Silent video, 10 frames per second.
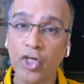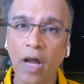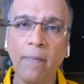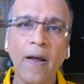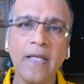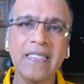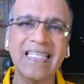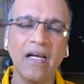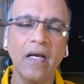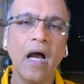
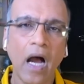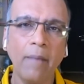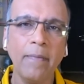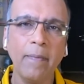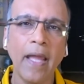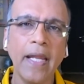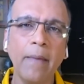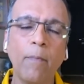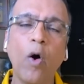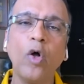जाबाज आर्मी मैन
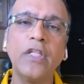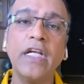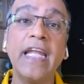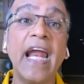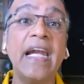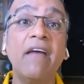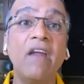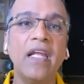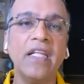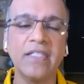है बहुत ही डेयर
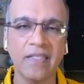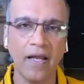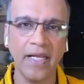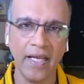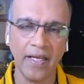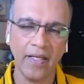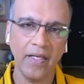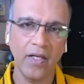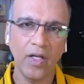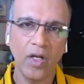डेवल इंसान है
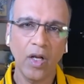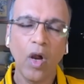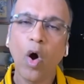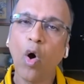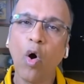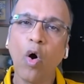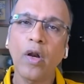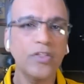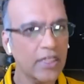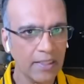
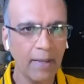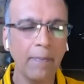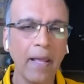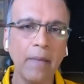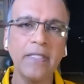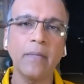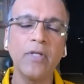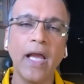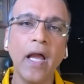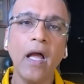और जैसे मैंने पहले भी
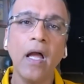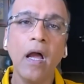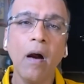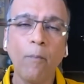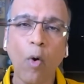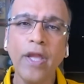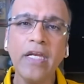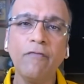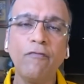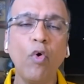समझाया
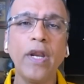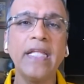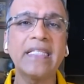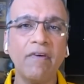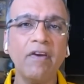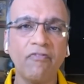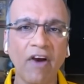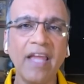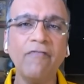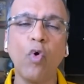पॉइंट फोर एट सेवन
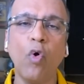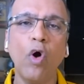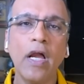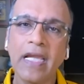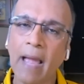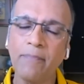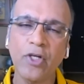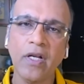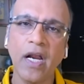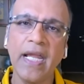फाइव को
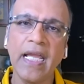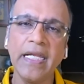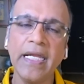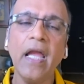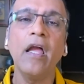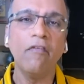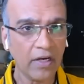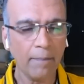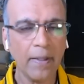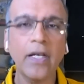कैप्चर करने के लिए
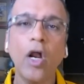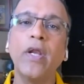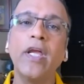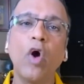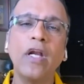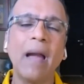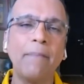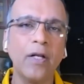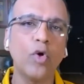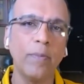विक्रम बत्रा और एक और
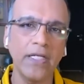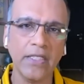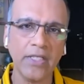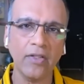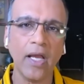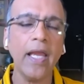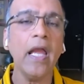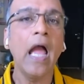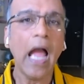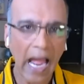कैप्टन को भेजा जाता
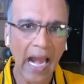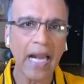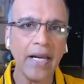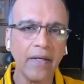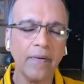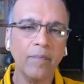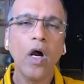है एंड